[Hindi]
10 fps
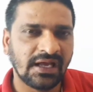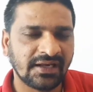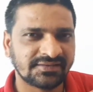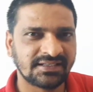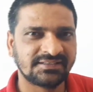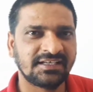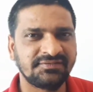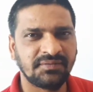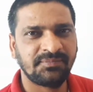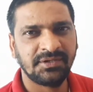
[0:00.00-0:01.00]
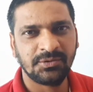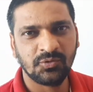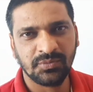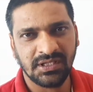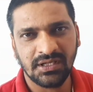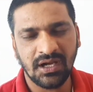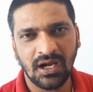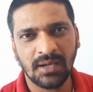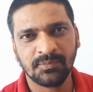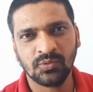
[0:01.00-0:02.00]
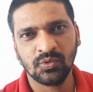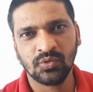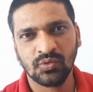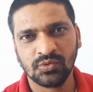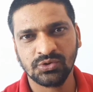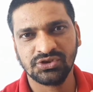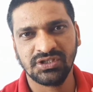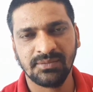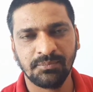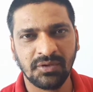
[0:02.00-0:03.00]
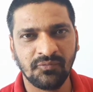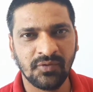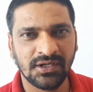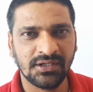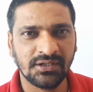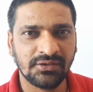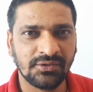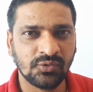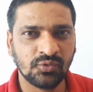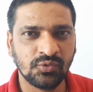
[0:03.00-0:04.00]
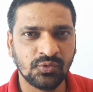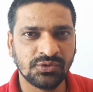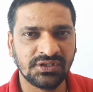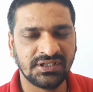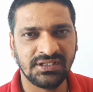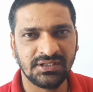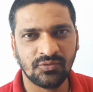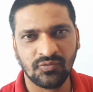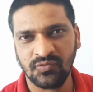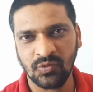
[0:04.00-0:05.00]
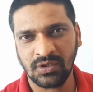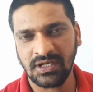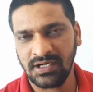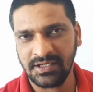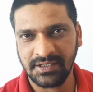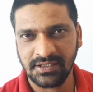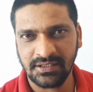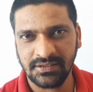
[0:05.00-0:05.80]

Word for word: एक्सरसाइज 52 में आपको क्वेश्चन नंबर वन टू थ्री और फोर करना है